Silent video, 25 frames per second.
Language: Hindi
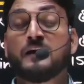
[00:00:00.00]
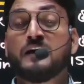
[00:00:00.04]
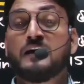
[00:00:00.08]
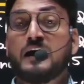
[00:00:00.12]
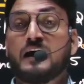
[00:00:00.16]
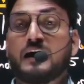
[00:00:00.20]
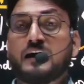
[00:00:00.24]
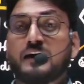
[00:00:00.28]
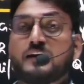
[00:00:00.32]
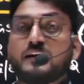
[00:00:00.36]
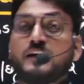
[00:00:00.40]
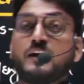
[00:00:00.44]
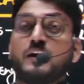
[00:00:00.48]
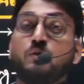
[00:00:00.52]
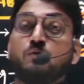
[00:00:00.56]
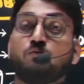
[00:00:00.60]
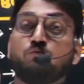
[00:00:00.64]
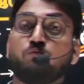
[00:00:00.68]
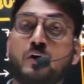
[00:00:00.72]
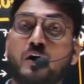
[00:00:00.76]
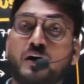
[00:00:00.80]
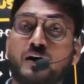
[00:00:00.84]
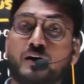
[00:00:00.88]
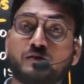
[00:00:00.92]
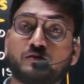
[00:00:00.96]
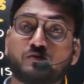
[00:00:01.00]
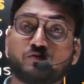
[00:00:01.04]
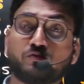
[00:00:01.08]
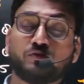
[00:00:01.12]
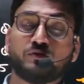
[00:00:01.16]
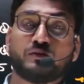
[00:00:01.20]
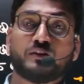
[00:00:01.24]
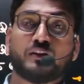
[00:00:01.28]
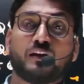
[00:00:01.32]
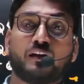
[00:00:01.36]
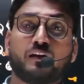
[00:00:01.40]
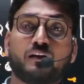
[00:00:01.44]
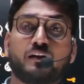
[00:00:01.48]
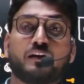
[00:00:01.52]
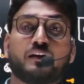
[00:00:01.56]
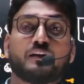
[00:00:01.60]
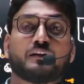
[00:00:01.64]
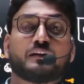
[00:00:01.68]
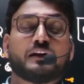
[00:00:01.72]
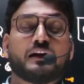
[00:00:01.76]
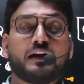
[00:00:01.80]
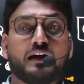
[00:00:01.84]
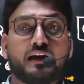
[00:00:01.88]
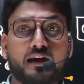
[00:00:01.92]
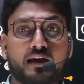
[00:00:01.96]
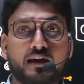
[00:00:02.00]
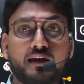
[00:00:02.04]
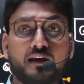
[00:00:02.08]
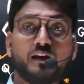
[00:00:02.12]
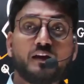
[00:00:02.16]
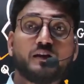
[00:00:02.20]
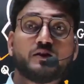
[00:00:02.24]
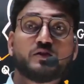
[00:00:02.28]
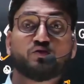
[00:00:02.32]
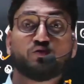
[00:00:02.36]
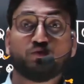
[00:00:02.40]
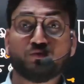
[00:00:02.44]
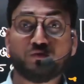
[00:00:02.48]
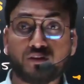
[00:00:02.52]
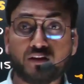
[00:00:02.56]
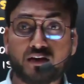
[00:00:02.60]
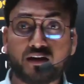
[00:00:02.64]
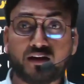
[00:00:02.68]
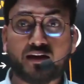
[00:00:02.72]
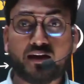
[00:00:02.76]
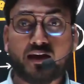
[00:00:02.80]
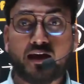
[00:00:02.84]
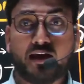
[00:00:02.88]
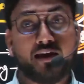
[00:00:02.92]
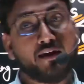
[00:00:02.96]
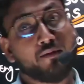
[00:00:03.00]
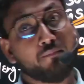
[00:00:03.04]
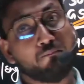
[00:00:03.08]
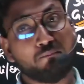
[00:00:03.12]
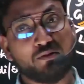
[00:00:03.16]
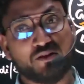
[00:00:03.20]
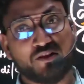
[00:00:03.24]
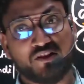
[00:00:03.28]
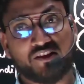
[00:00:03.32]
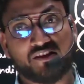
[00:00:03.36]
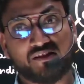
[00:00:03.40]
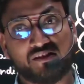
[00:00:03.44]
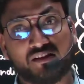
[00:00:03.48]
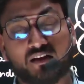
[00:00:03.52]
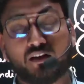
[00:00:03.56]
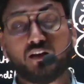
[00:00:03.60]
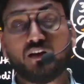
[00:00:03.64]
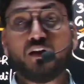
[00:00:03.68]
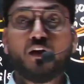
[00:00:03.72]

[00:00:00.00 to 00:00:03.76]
आ गया वह सुंदर लड़का है सुंदर क्या है विशेषण